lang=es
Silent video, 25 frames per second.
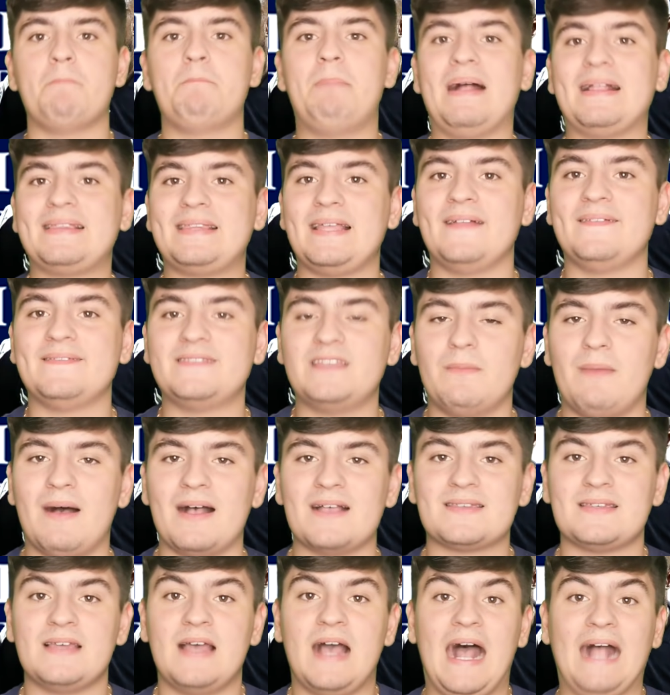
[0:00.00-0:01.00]
bastante
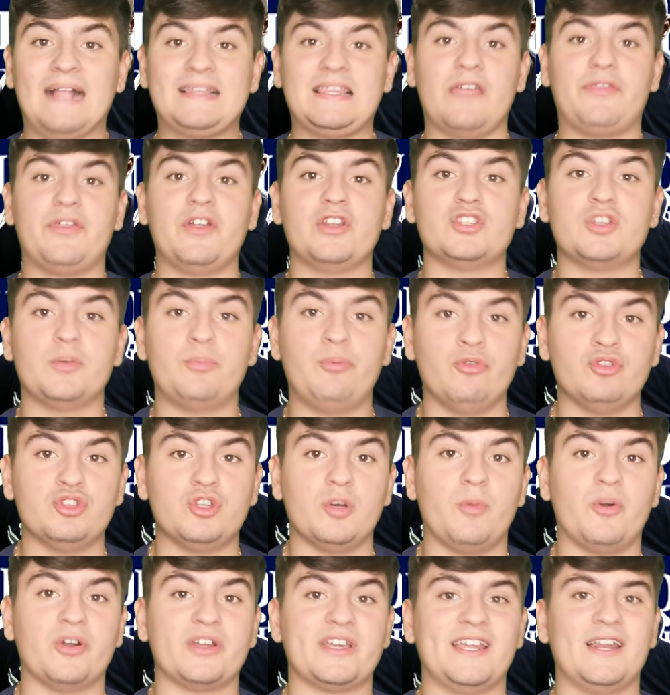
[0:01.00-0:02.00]
más hasta cierto
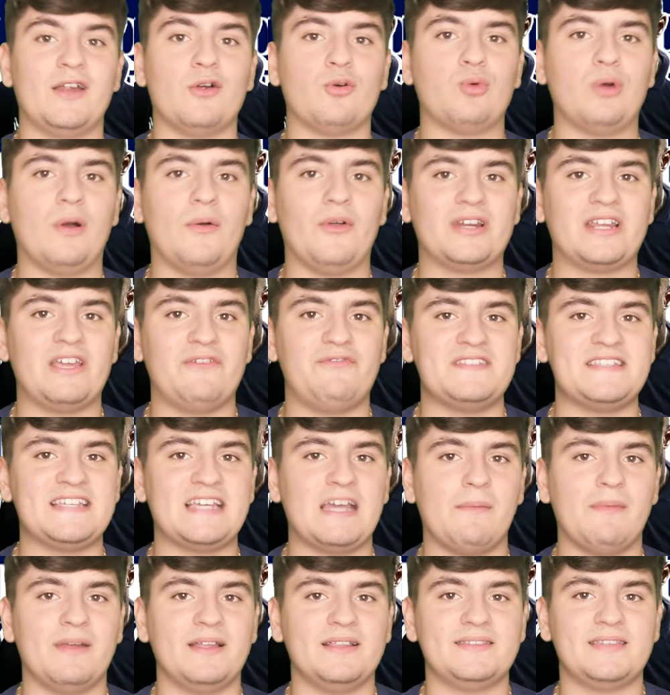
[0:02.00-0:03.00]
punto, porque era un jugador que
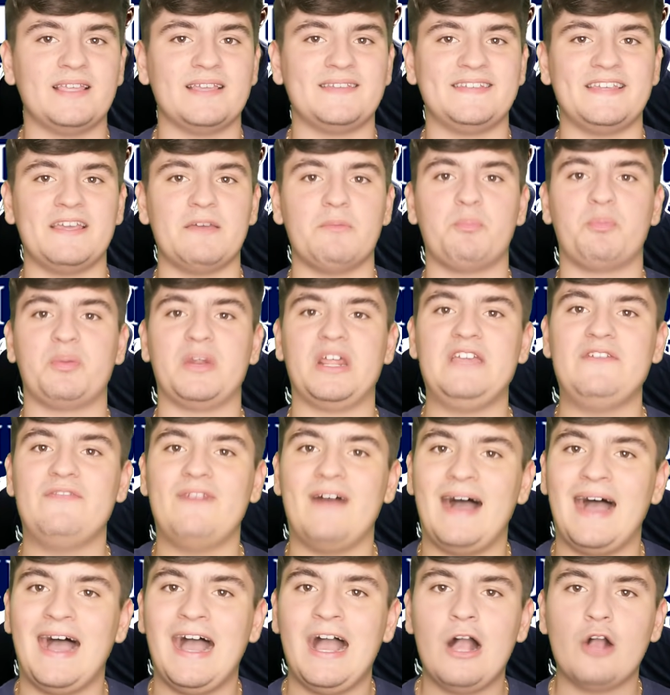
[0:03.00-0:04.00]
físicamente siempre
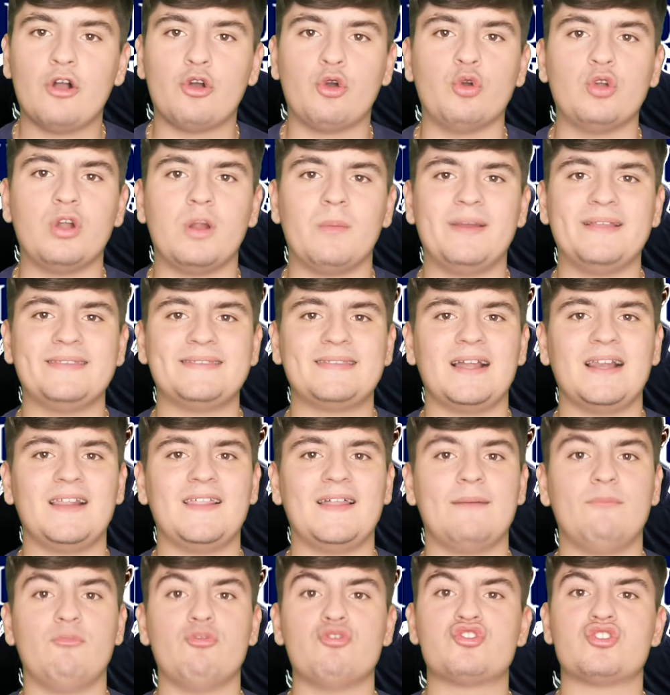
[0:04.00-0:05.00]
iba, con una
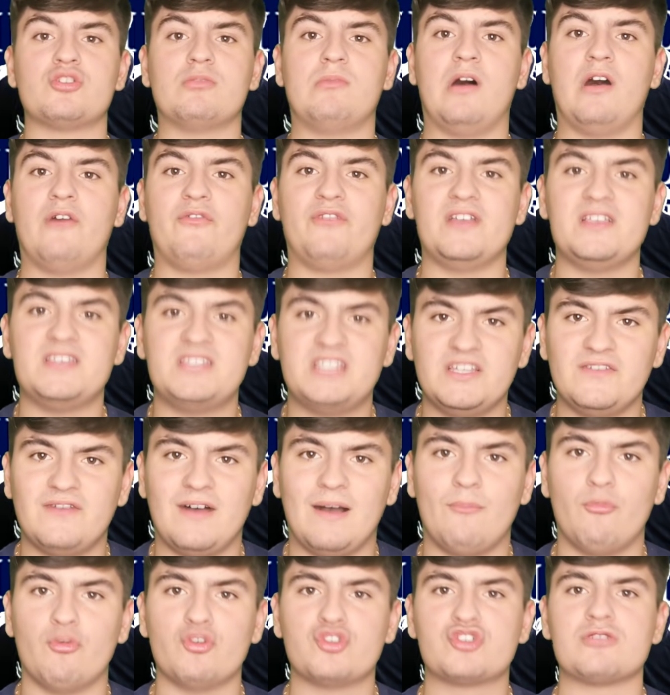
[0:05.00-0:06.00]
mentalidad mucho más
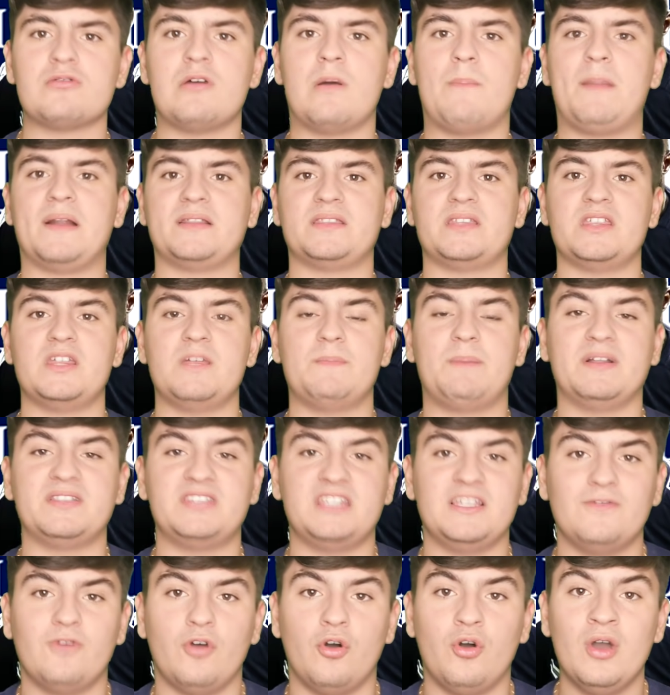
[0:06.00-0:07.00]
ofensiva, mucho más
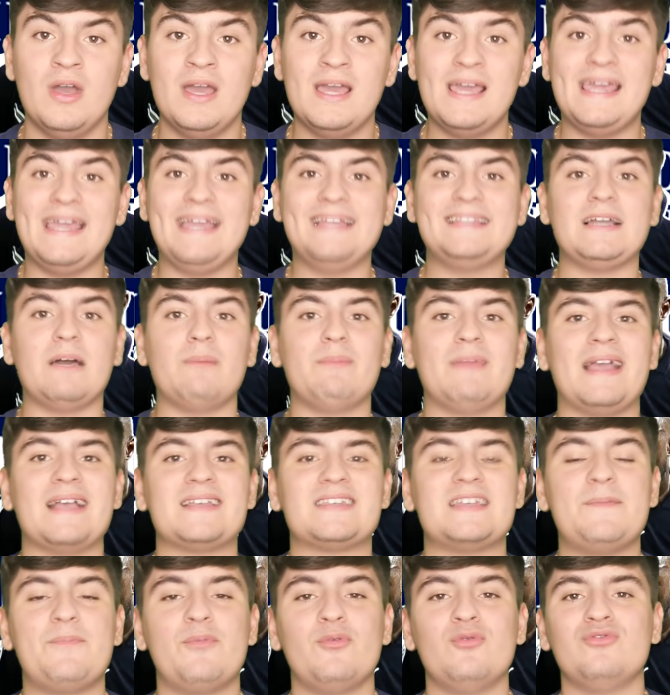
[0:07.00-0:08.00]
participativo y también
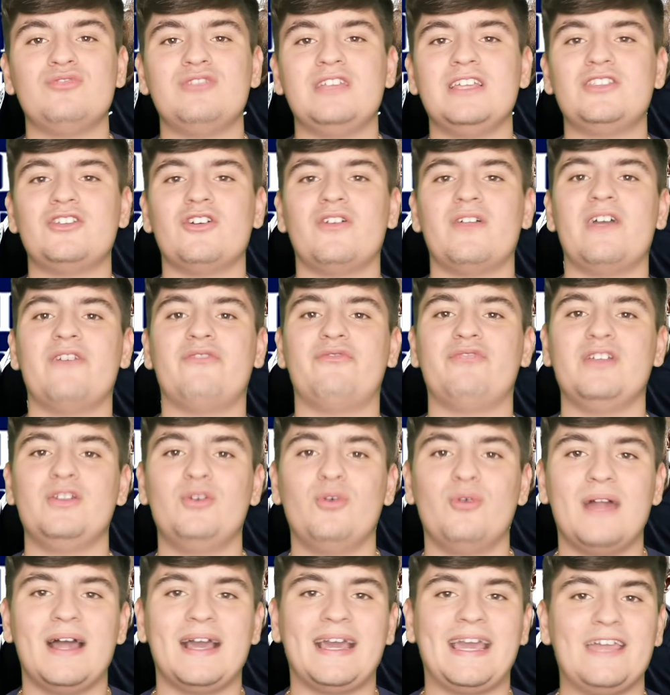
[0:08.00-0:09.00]
ese puntito de
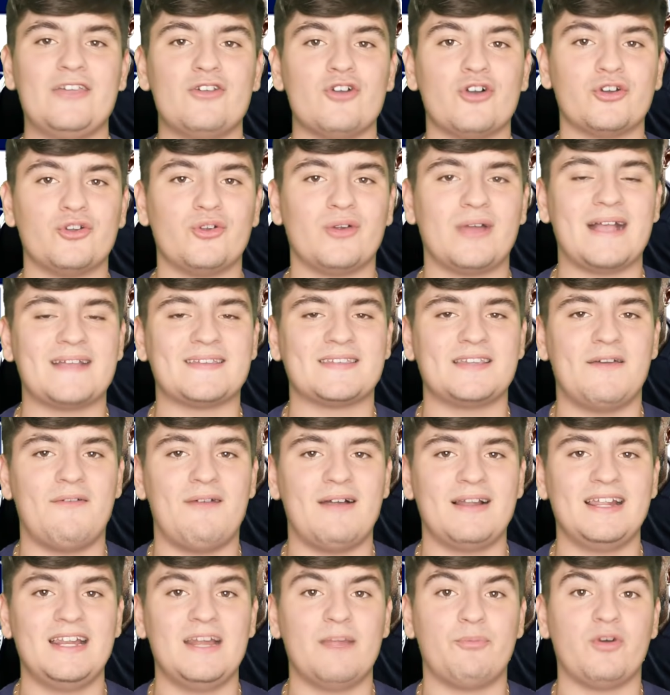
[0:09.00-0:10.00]
finura que yo creo que a
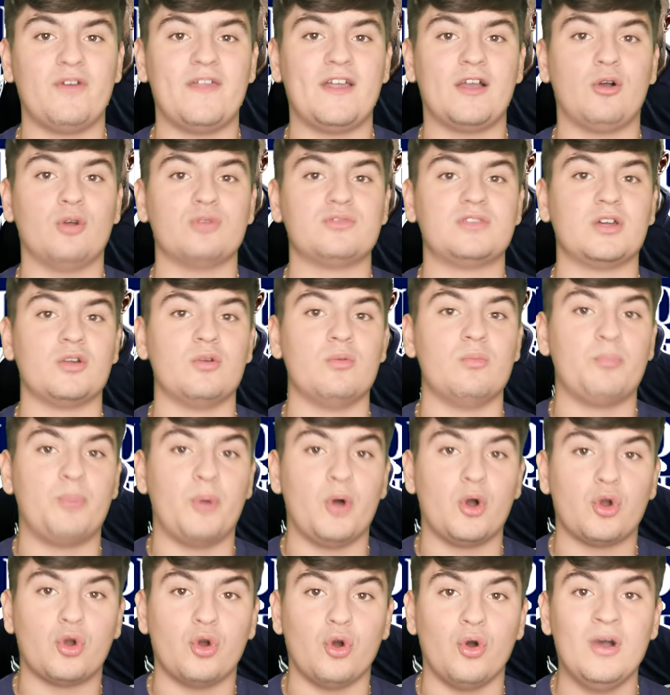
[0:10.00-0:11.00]
Savali le puede costar un
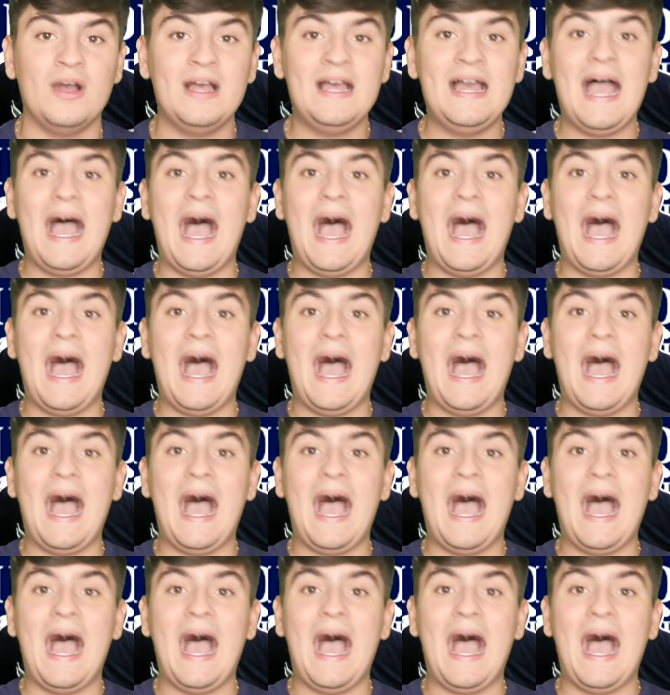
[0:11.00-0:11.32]
poco.